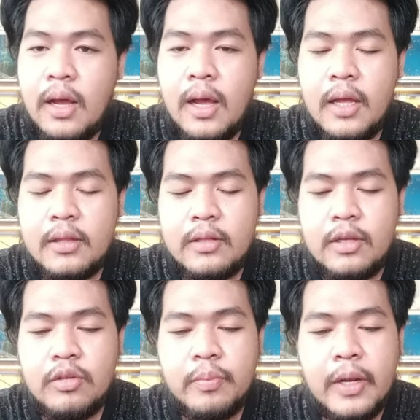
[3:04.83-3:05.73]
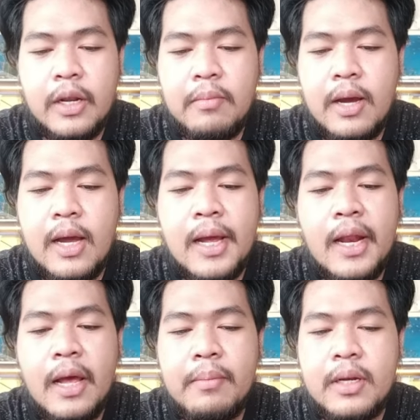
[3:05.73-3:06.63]
at ito palang mga
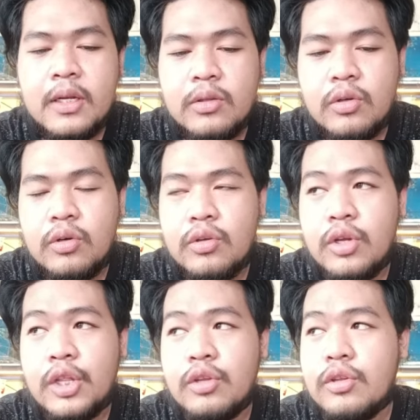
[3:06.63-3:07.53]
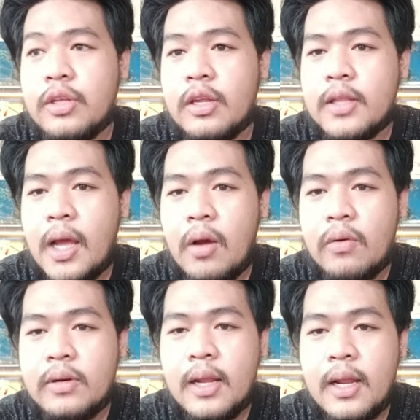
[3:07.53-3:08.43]
halaman na to, ito yung
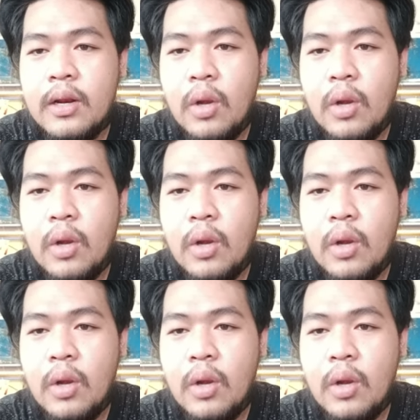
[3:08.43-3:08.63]
tinatawag na